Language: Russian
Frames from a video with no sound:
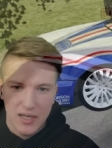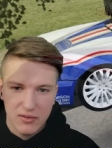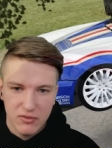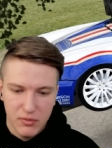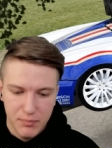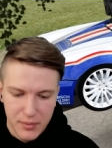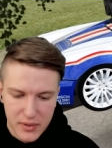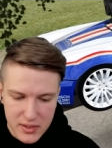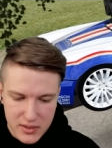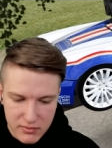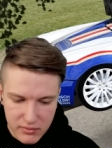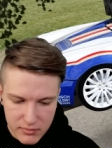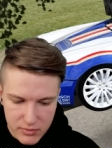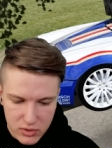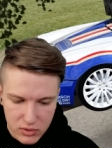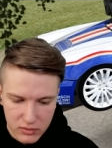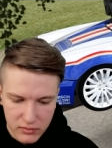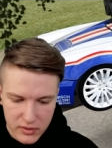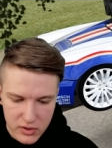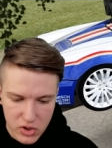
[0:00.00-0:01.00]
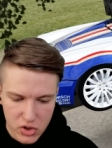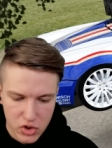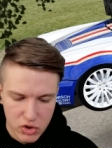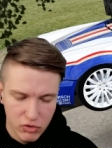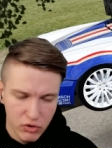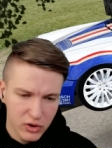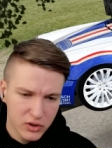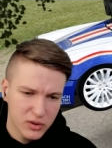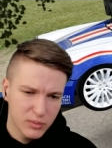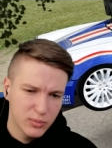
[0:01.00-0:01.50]
Так, выписываем.
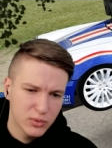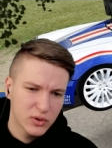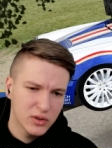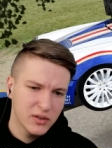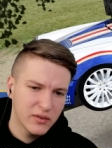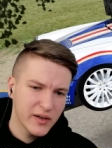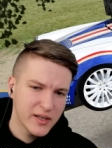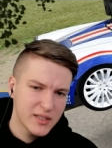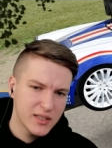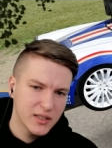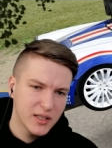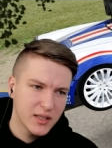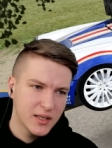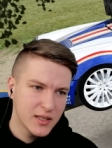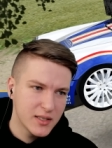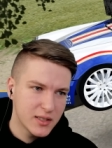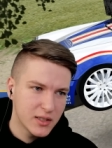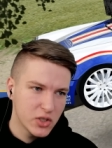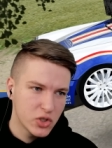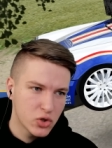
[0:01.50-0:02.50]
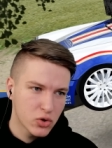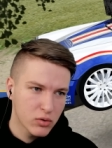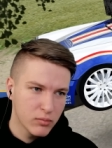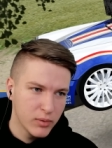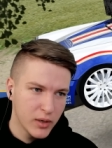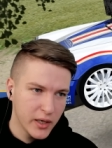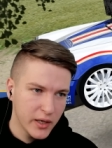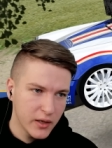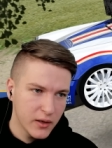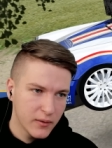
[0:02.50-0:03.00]
124-му, ну давайте на 10 тысяч
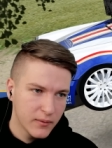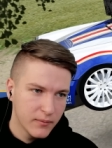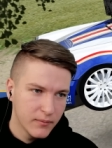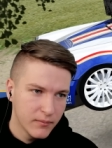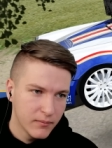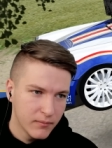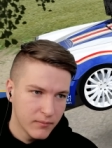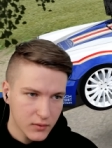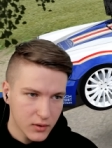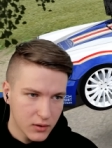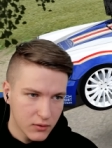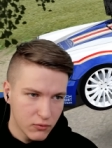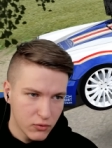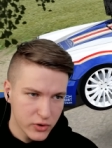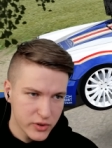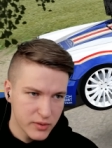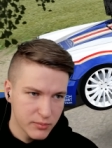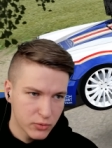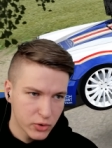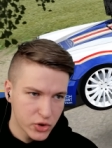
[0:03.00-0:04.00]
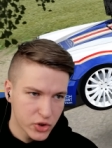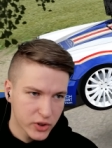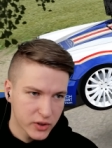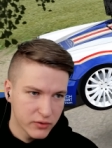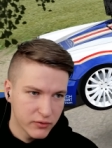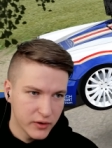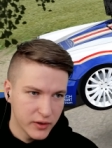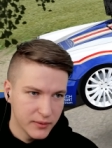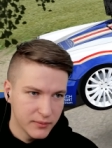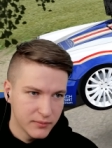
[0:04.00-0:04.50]
рублей.
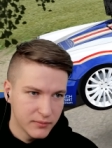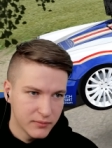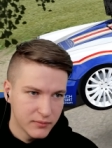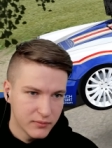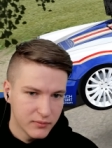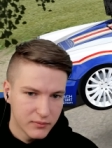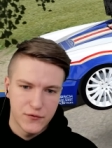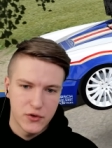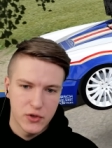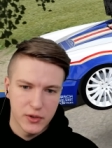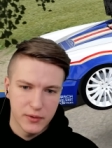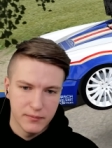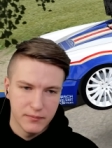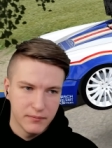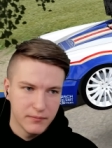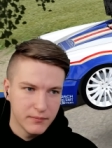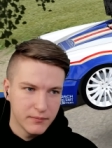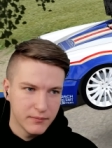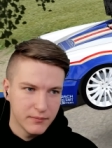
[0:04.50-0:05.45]
8.2. Все.